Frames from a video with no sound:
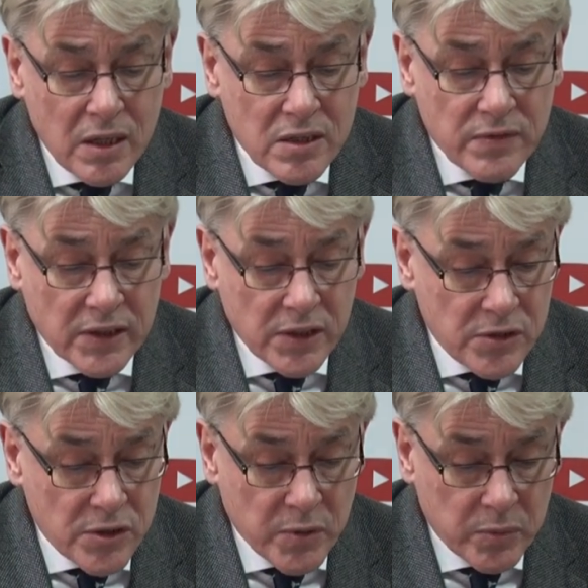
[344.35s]
zwanej
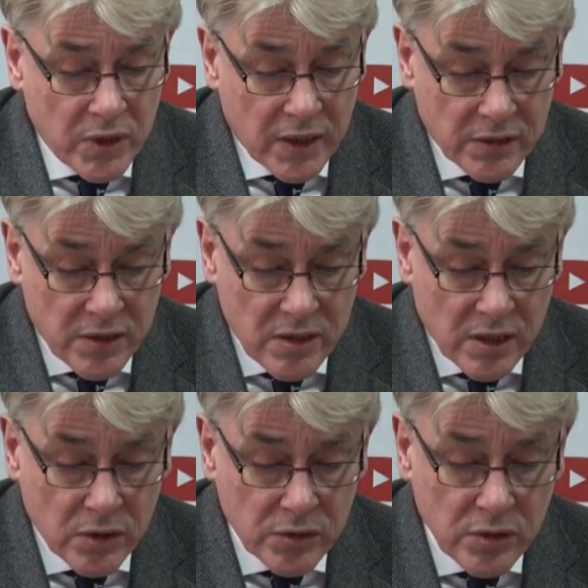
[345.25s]
dziś popularnie
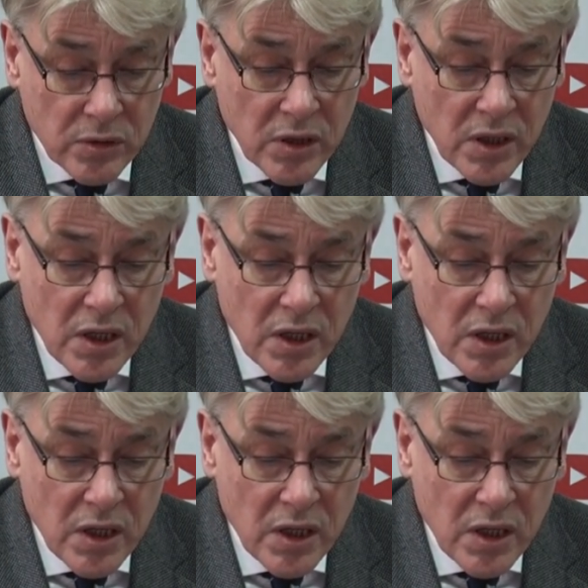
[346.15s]
zachodnią,